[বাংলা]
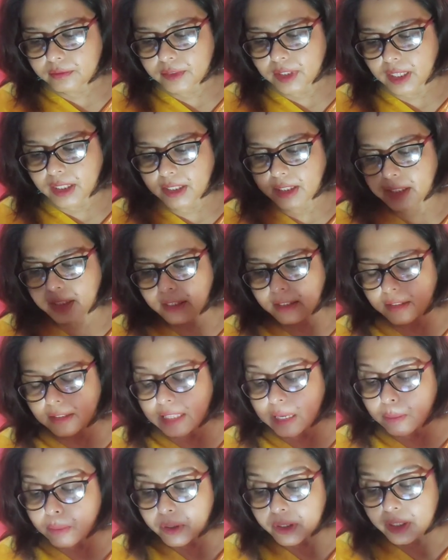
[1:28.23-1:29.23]
আচ্ছা
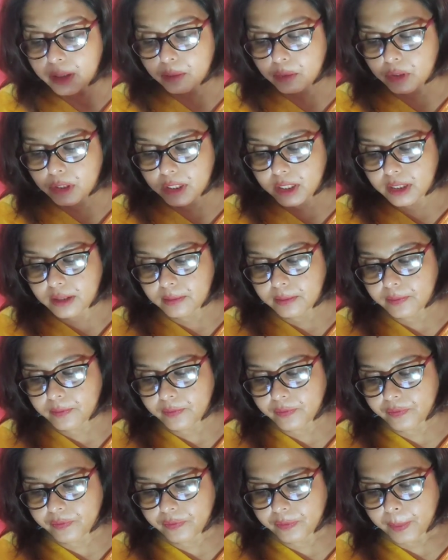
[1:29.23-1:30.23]
তারপরে কি বলছেন
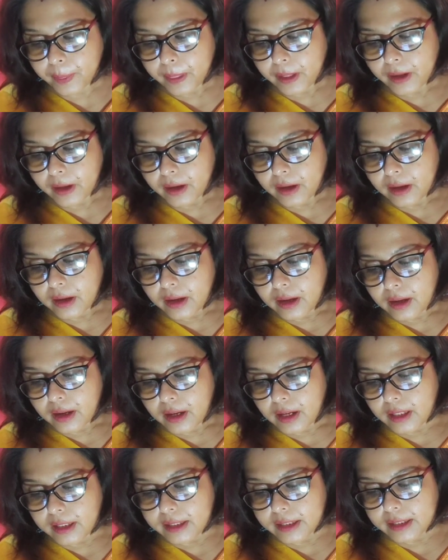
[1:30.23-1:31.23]

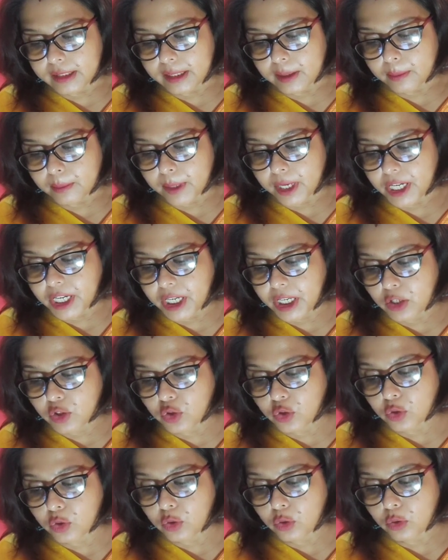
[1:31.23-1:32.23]
আচ্ছা বেশি
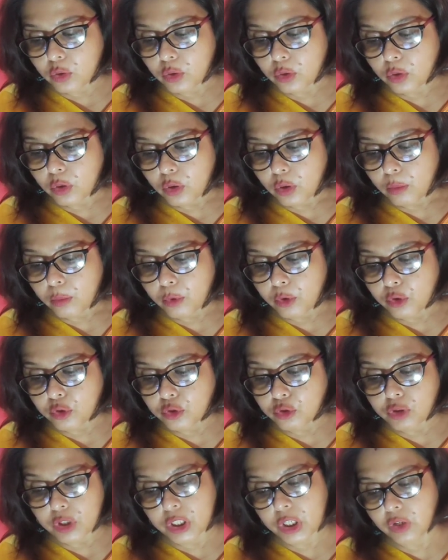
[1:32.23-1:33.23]
কিছু প্রশ্ন
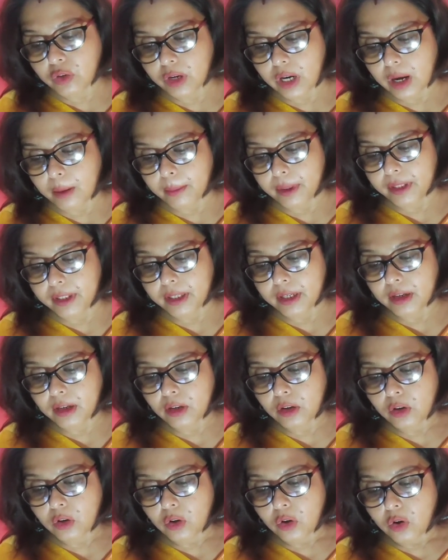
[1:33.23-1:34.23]
ছিল না আমাদের
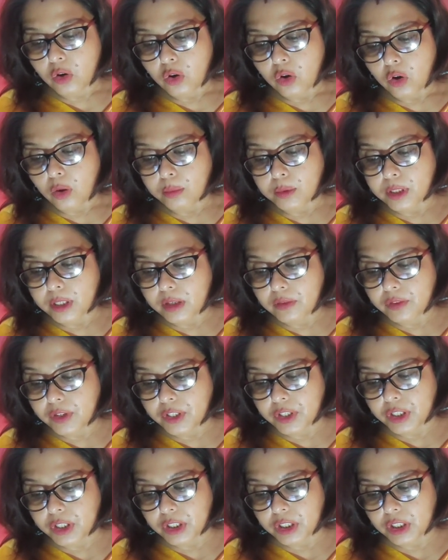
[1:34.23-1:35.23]

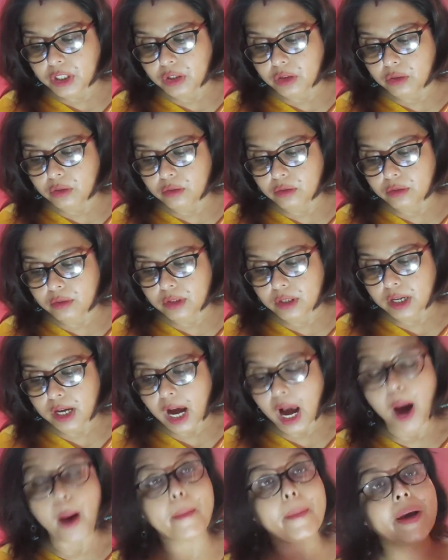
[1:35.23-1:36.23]
অবজারভেশন ছিল
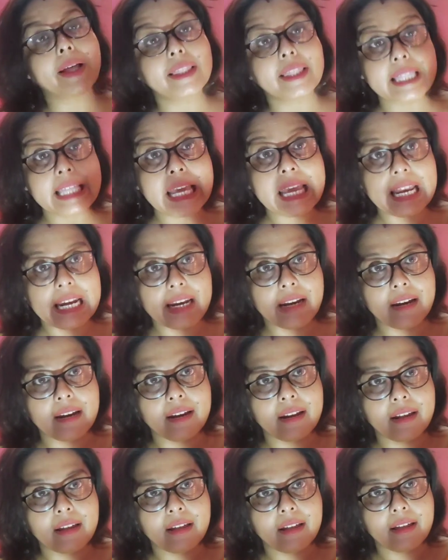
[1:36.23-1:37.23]
আমাদের
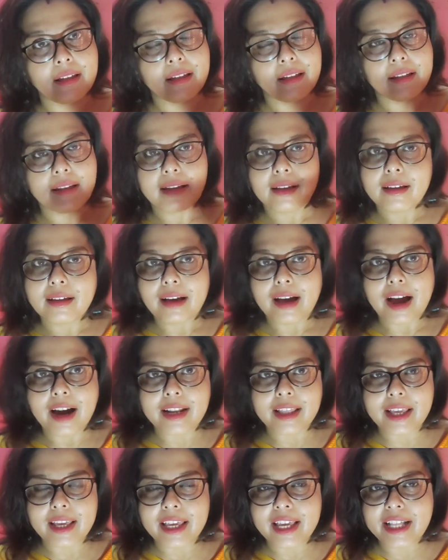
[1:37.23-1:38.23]
আর
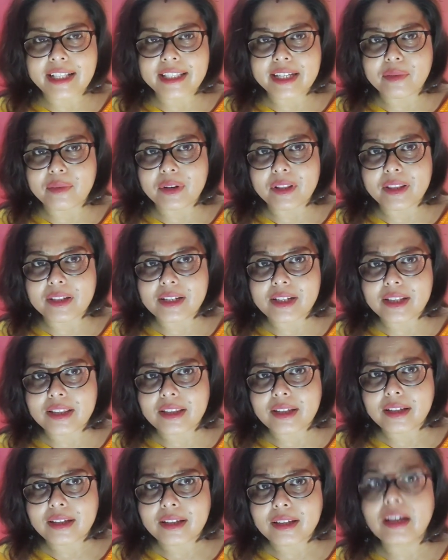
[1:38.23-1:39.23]
কে কে আছে আপনাদের সাথে
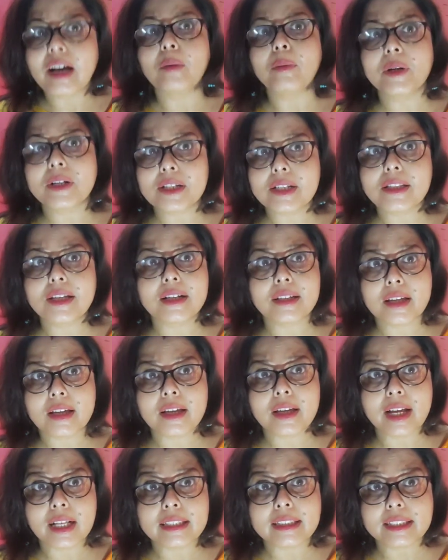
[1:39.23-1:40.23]
আপনার সাথে আর কে
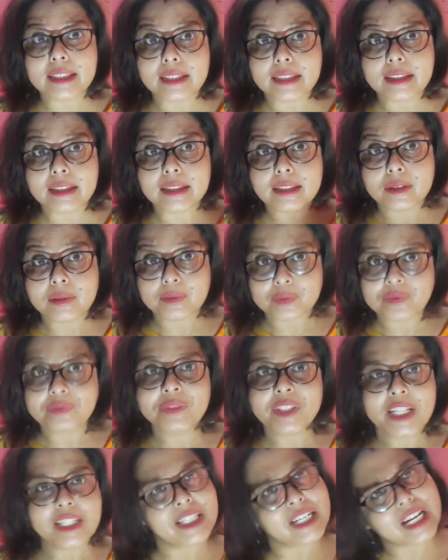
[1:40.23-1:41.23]
কে আছে
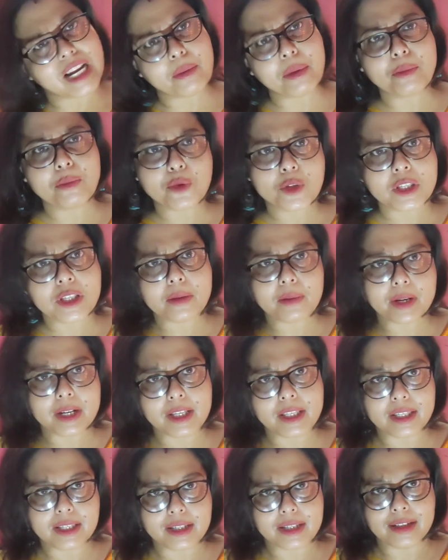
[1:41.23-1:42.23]
সেটা আমি বুঝতে
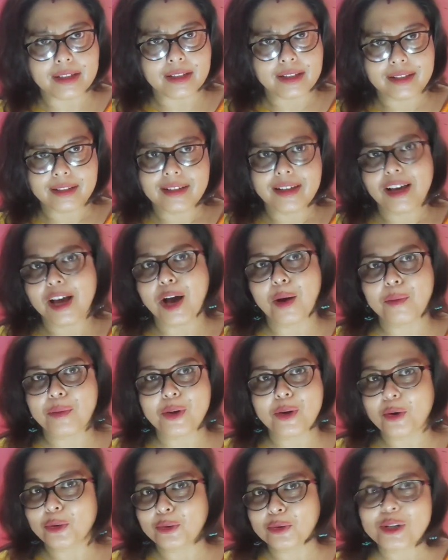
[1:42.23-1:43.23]
পেরেছি আমি
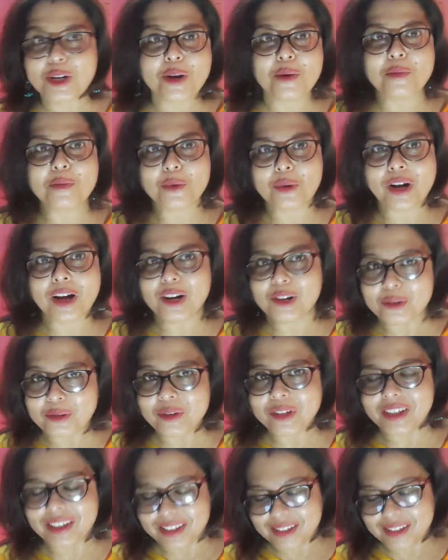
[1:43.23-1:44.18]
অতটাও বোকা নই